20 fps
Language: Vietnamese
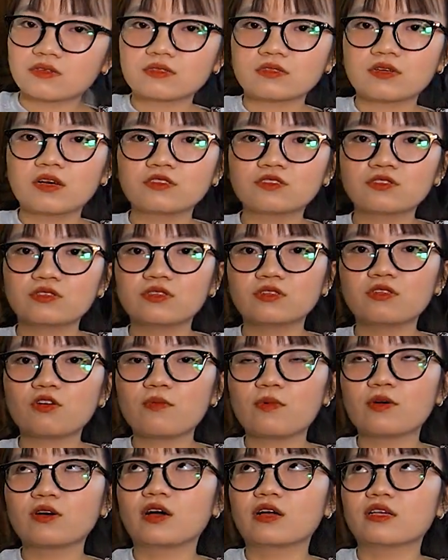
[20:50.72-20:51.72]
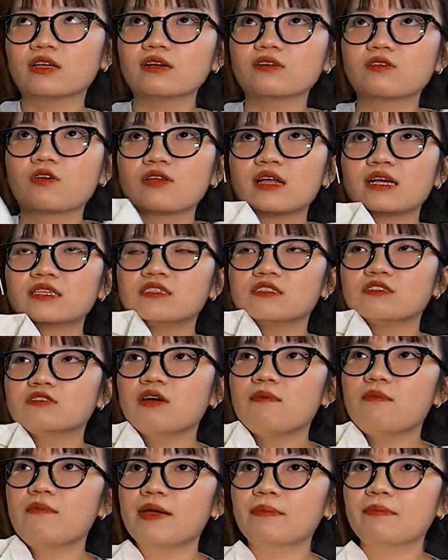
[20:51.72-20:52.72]
Ờ, xin lỗi mọi người nhé. Con này chỉ
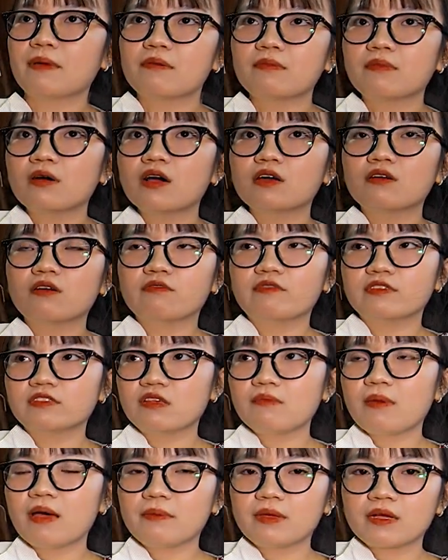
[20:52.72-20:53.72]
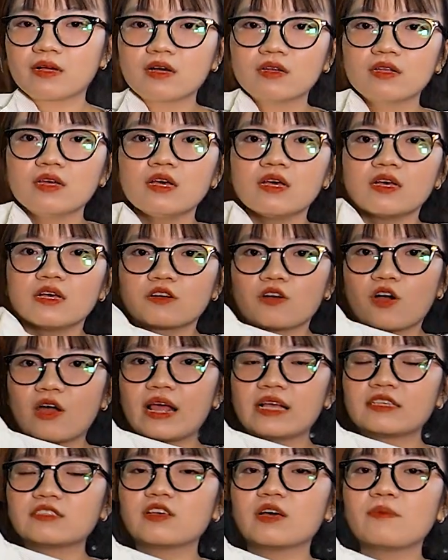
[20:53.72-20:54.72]
dưới một mét bảy mươi thôi và dưới bảy mươi cân. Con
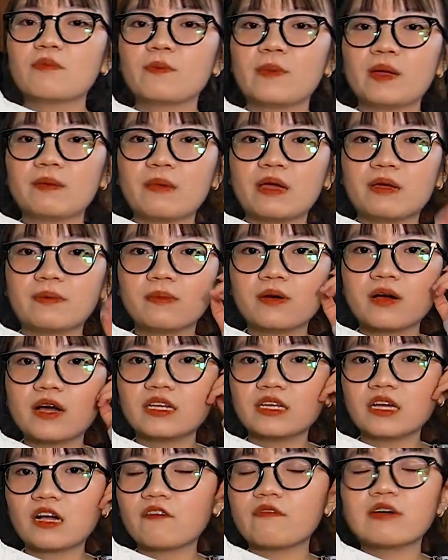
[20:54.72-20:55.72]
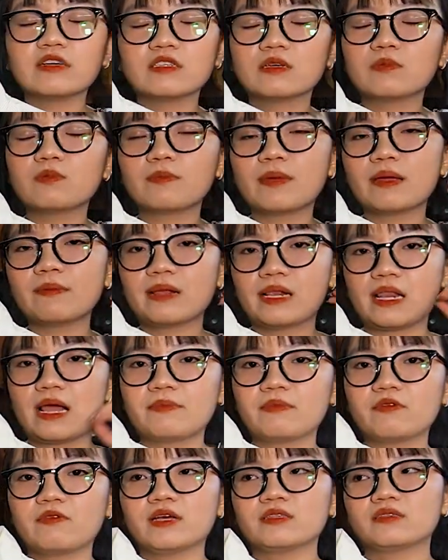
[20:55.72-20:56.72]
này dưới một mét bảy mươi nhá, không phải dưới một mét bảy mươi
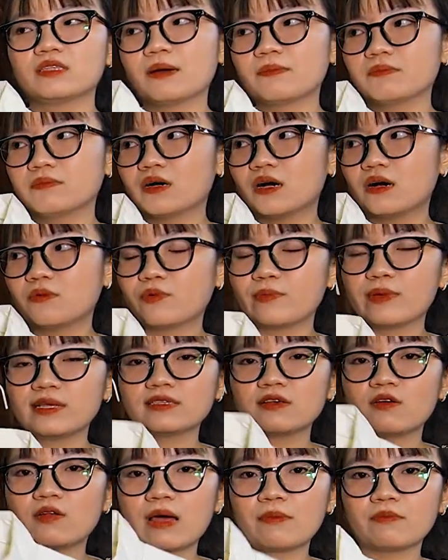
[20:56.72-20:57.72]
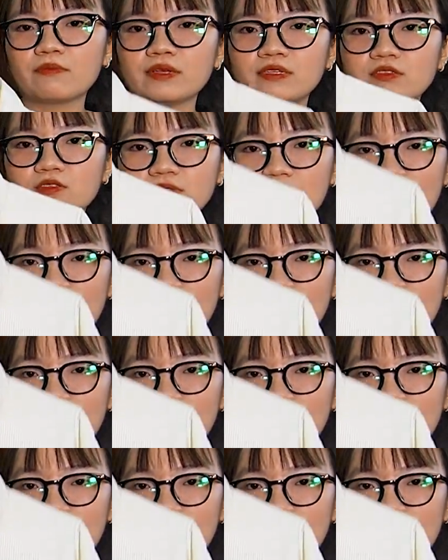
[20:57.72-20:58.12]
lăm đâu ạ. Tầm một mét sáu mươi lăm, một mét sáu